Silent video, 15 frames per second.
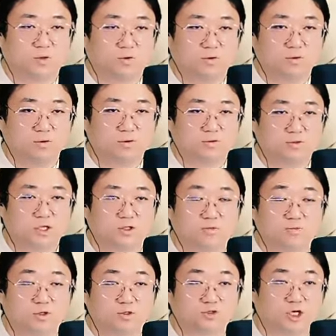어, 어. 어,
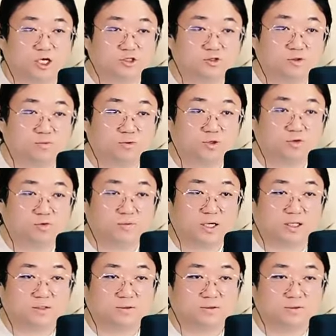놈들은 죄수
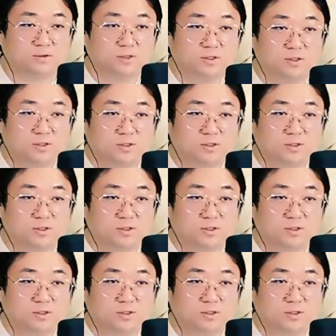놈들이구만